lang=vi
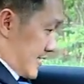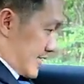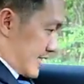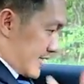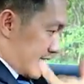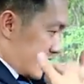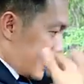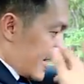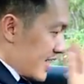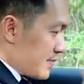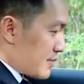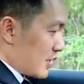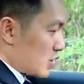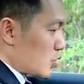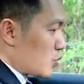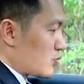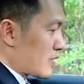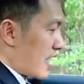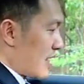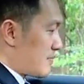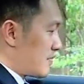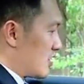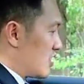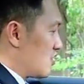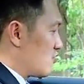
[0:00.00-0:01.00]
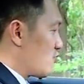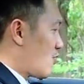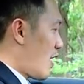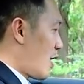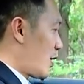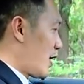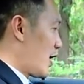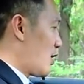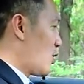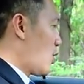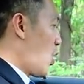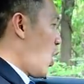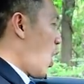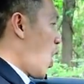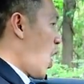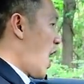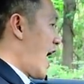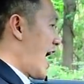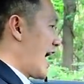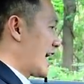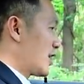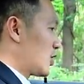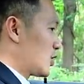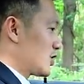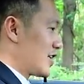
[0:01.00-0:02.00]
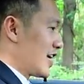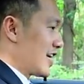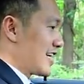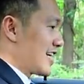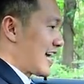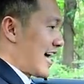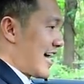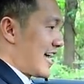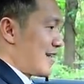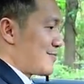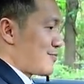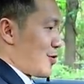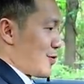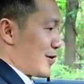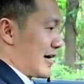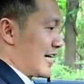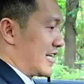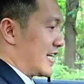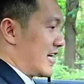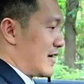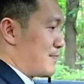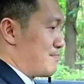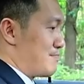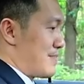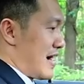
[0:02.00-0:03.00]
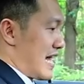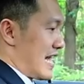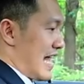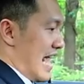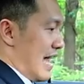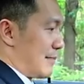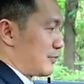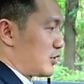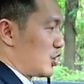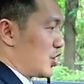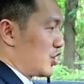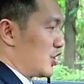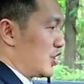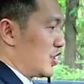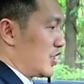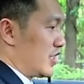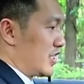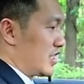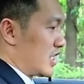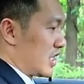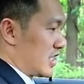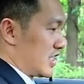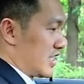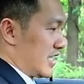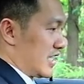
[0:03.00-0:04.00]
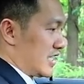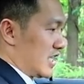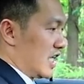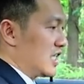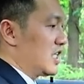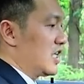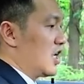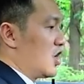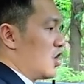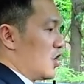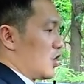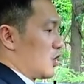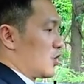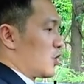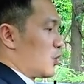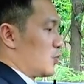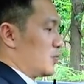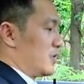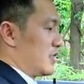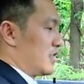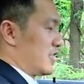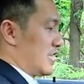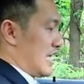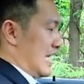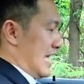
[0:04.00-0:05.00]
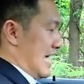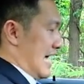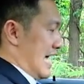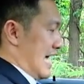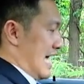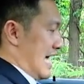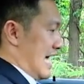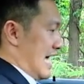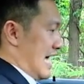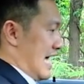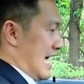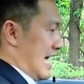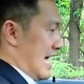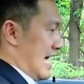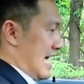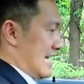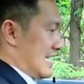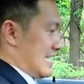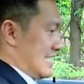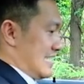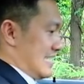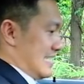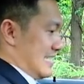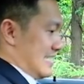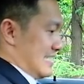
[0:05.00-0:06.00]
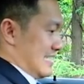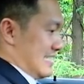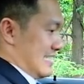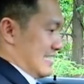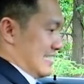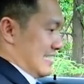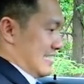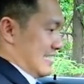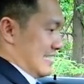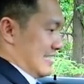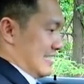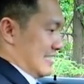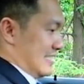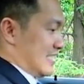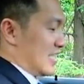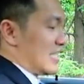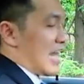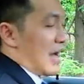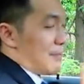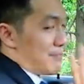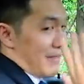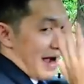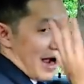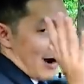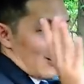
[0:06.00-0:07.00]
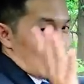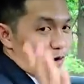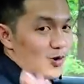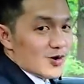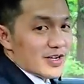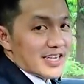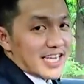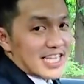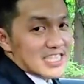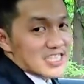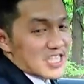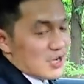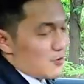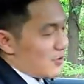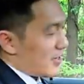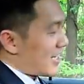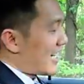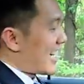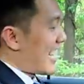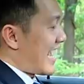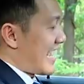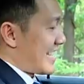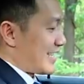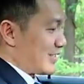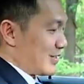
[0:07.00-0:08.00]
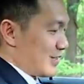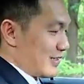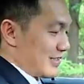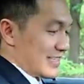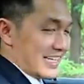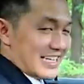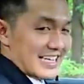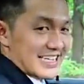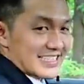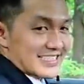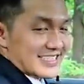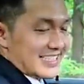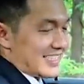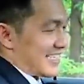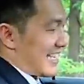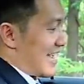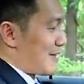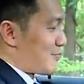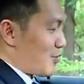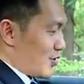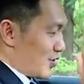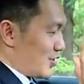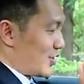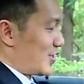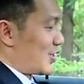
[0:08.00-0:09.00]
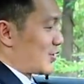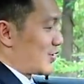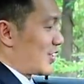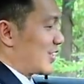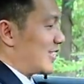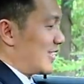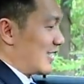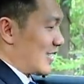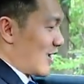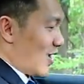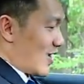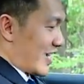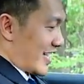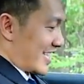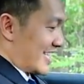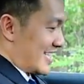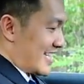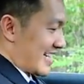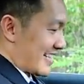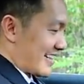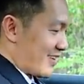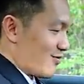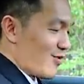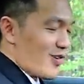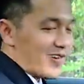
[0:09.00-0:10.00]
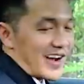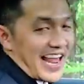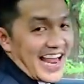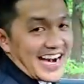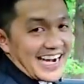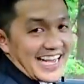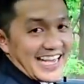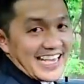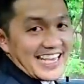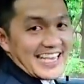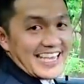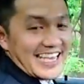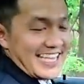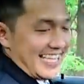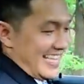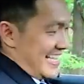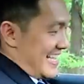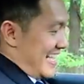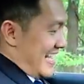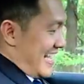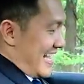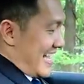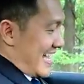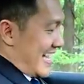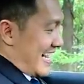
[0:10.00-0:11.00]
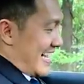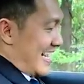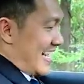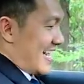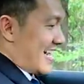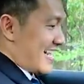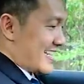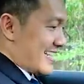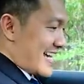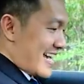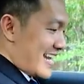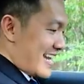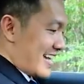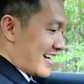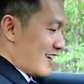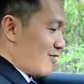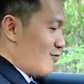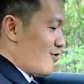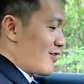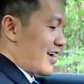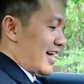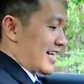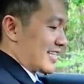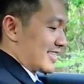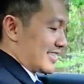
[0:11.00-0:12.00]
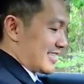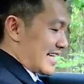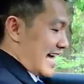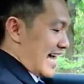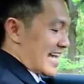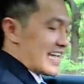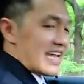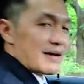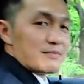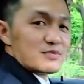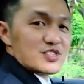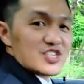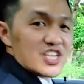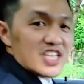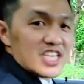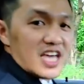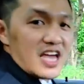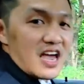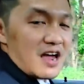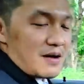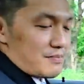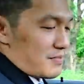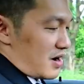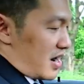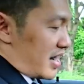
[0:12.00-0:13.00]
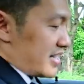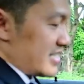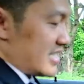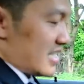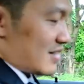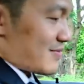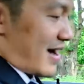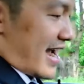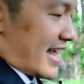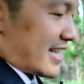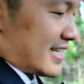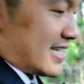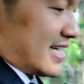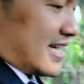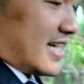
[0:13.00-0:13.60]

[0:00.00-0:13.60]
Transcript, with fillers: khi mà chúng ta bước vào cái khoang nội thất này một cái điểm mà làm cho Di cực kỳ thích cũng như là à, Di đảm bảo luôn các anh chị và khách hàng tất cả mọi người đều thích đó là chính là cái bô lăng này à, đây là cái vô lăng AMG thế hệ mới nha các bạn